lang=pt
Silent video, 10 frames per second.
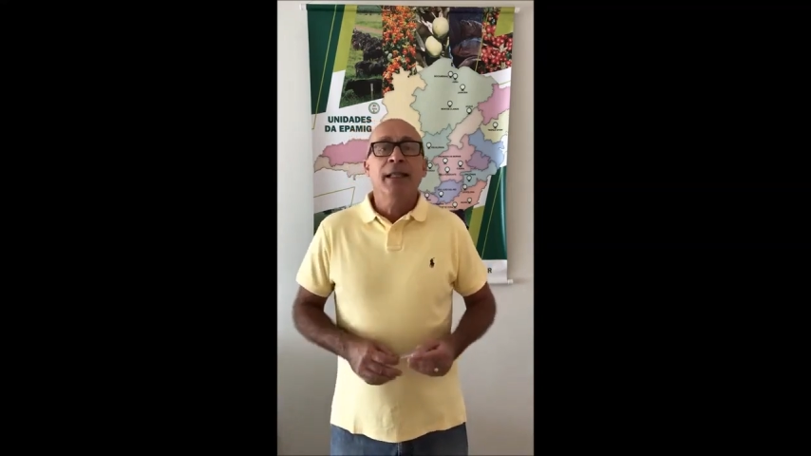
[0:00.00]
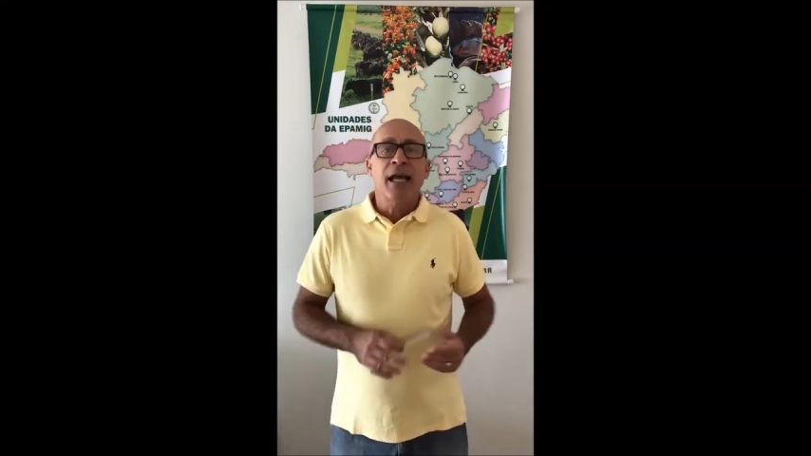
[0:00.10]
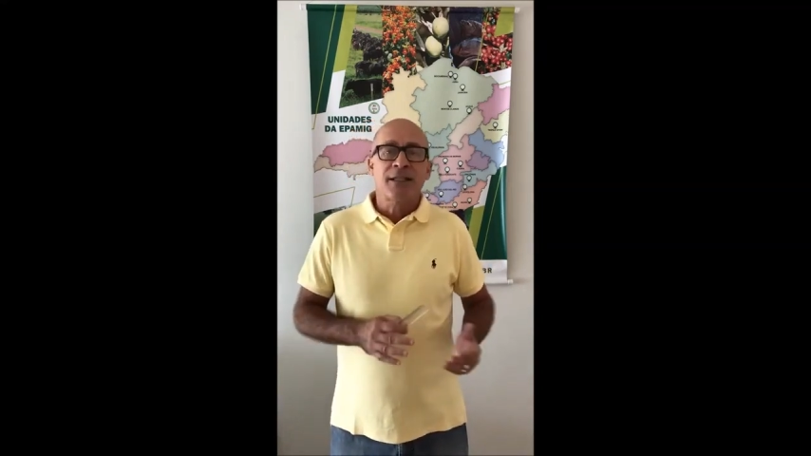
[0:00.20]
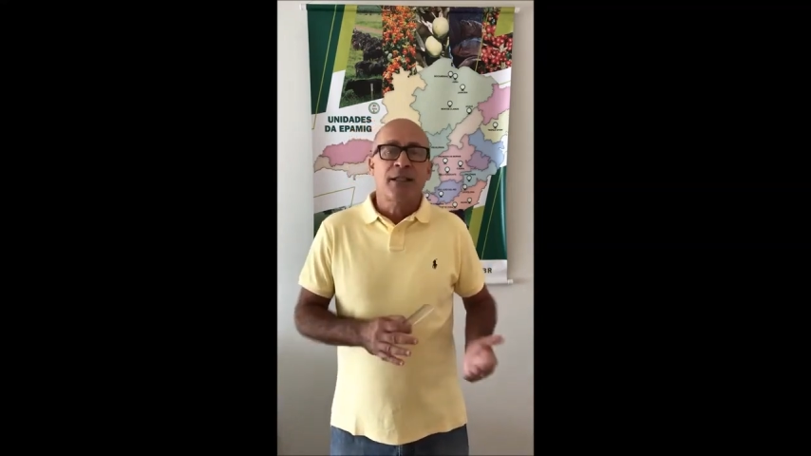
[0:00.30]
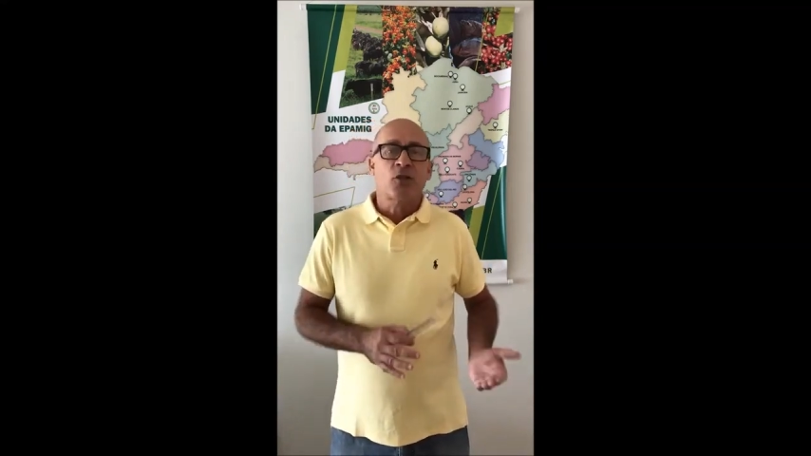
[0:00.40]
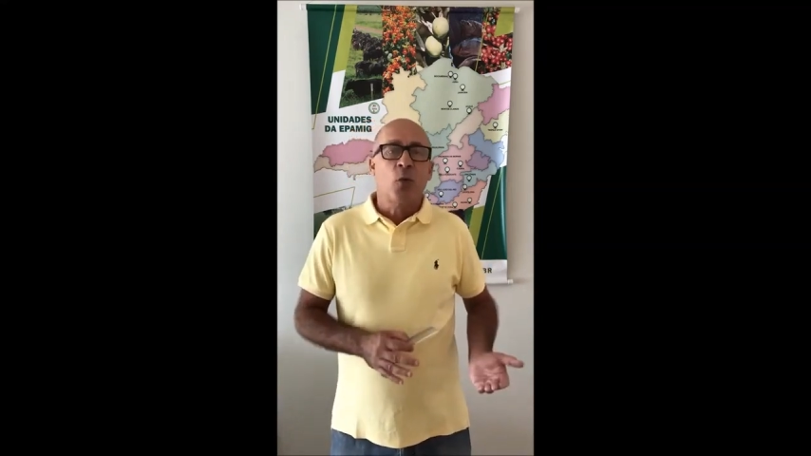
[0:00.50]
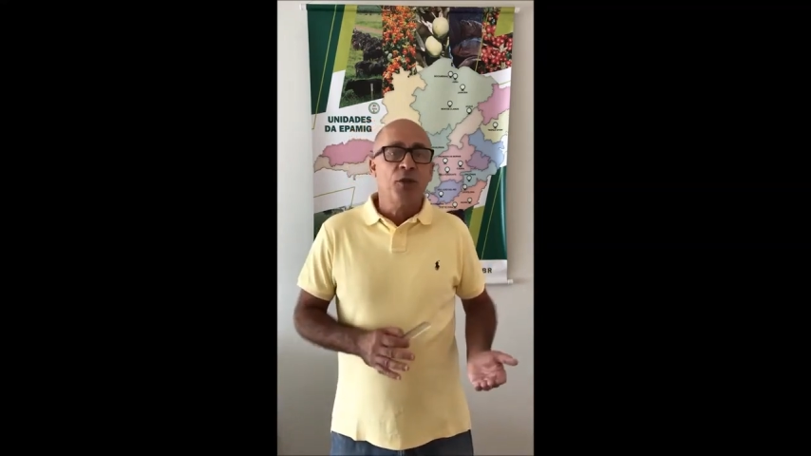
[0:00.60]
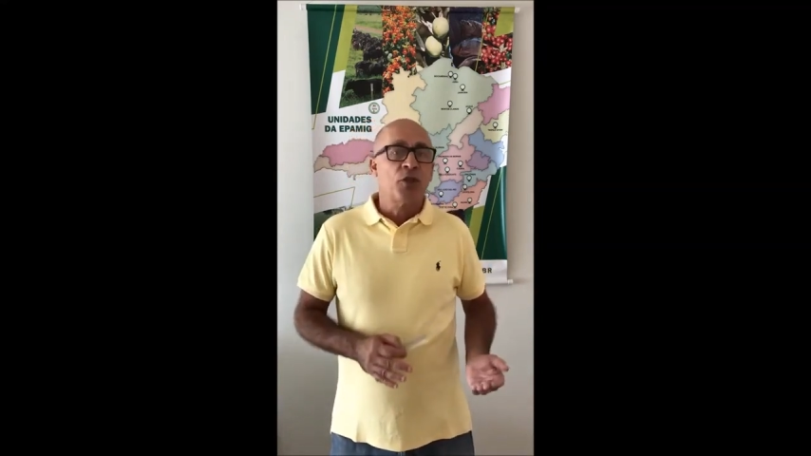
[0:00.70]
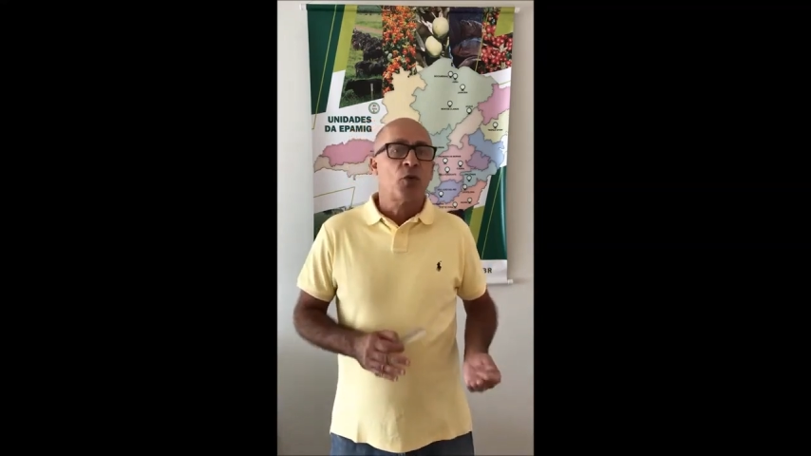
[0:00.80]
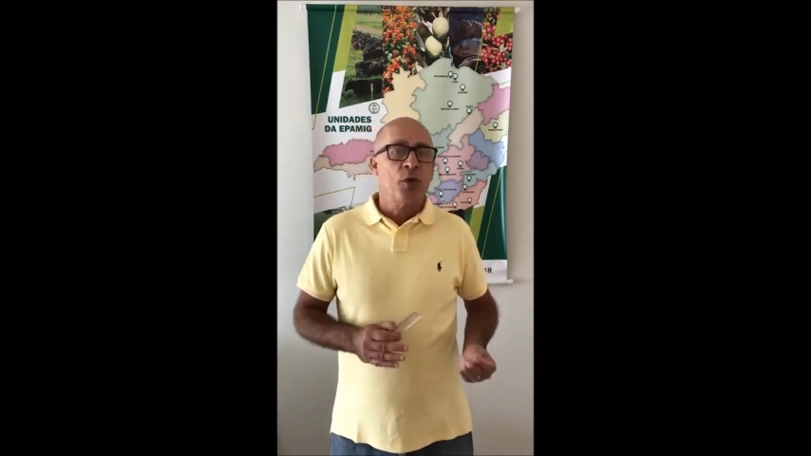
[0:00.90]
Nestas
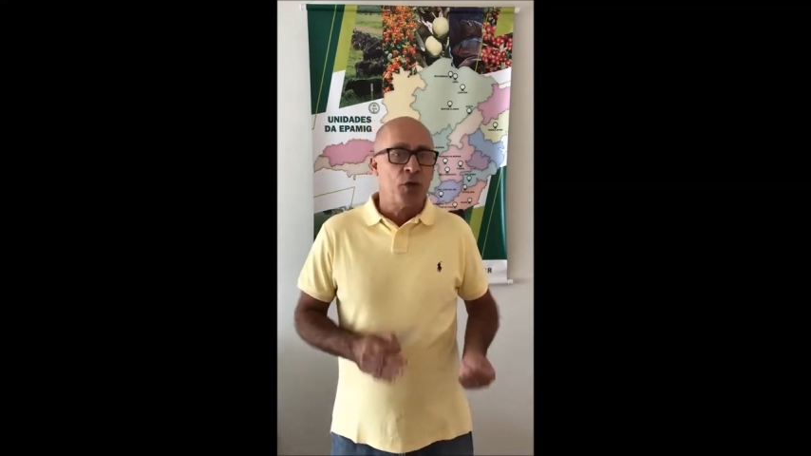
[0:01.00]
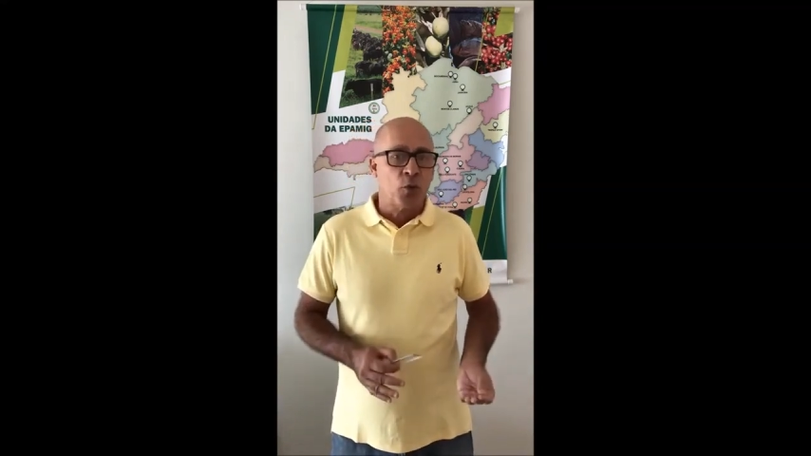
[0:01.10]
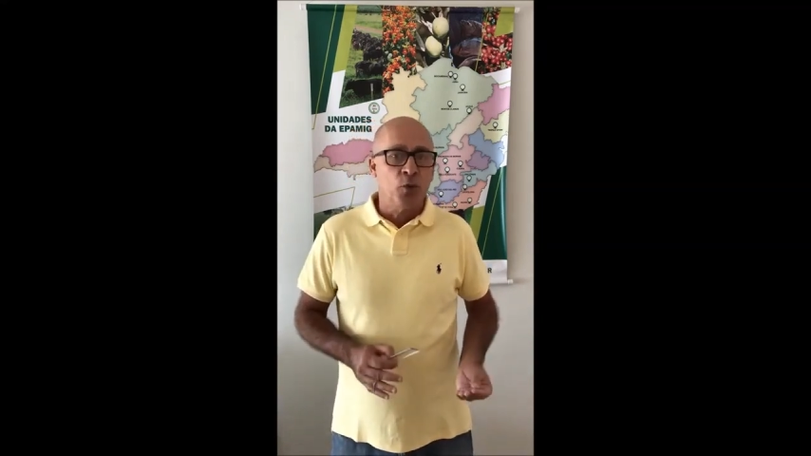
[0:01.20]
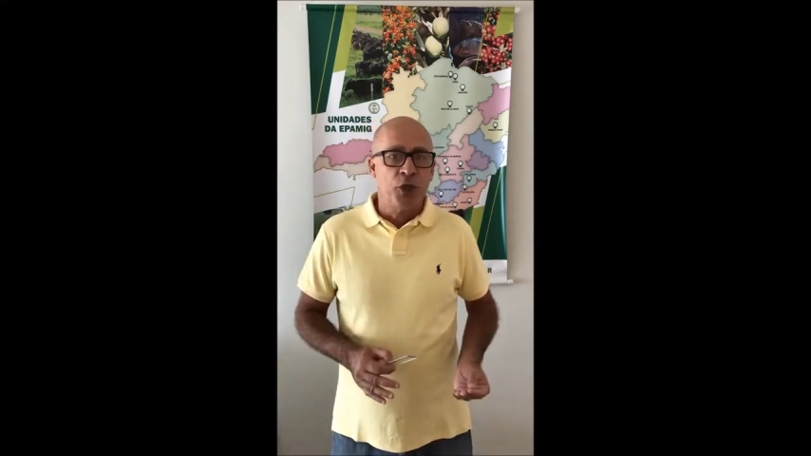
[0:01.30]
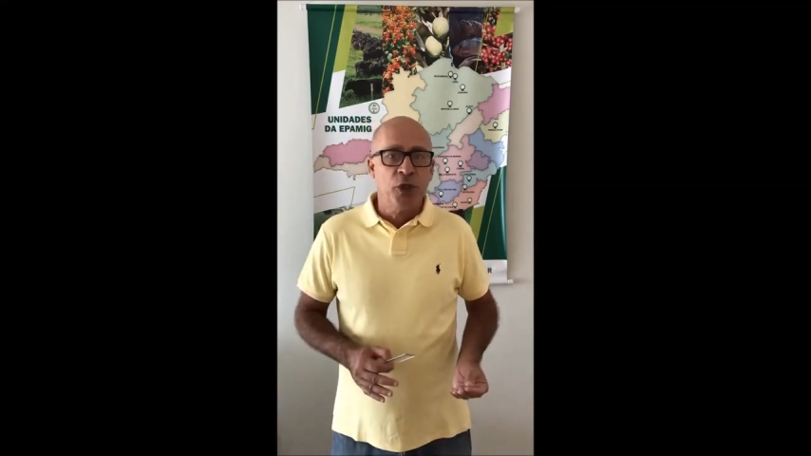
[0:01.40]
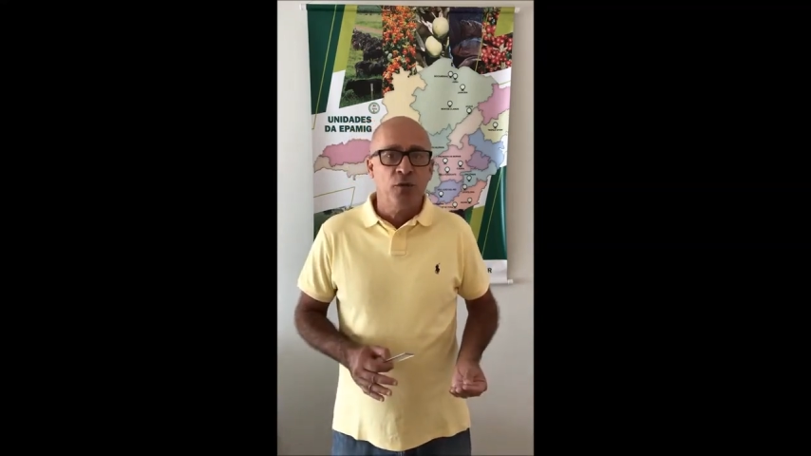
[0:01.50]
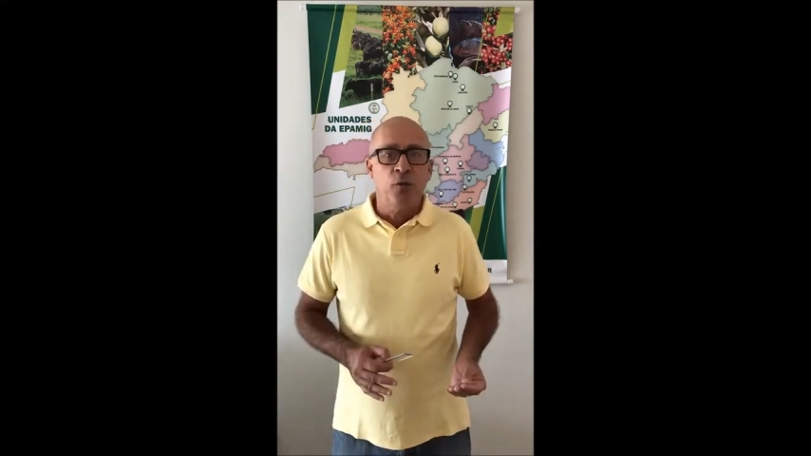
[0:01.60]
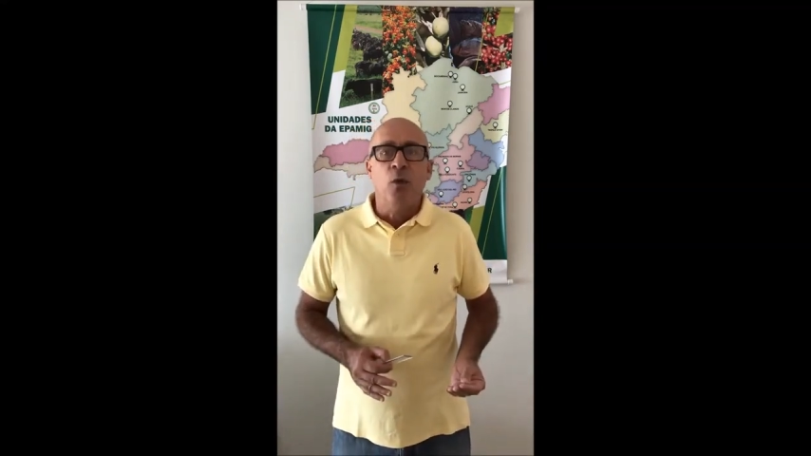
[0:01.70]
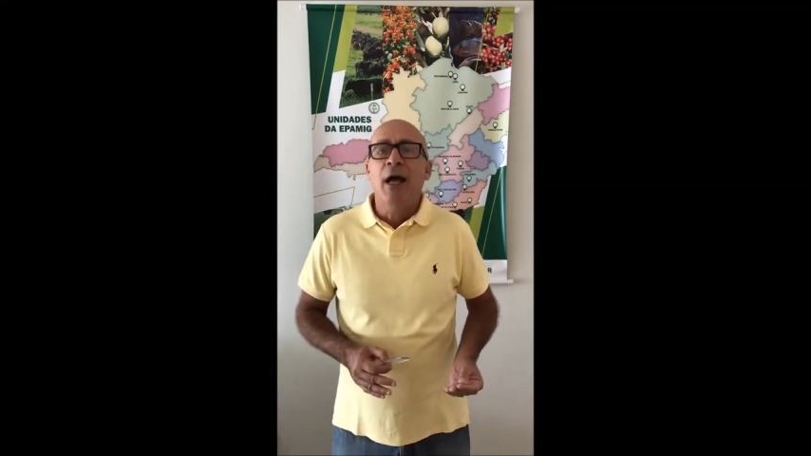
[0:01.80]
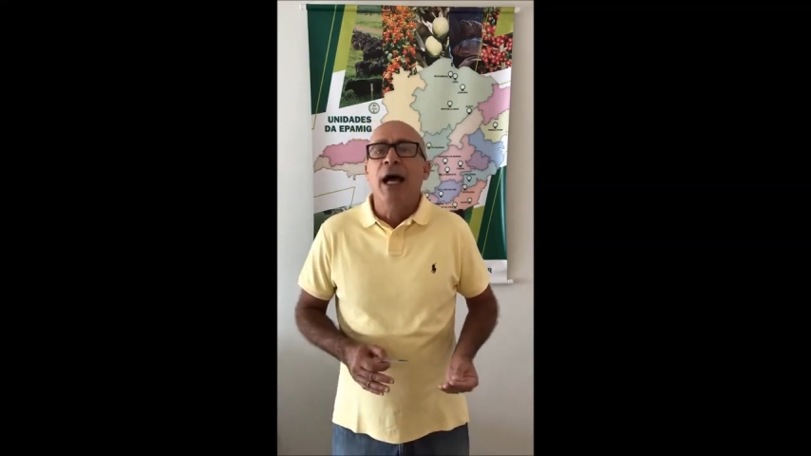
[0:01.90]
condições de cultivo,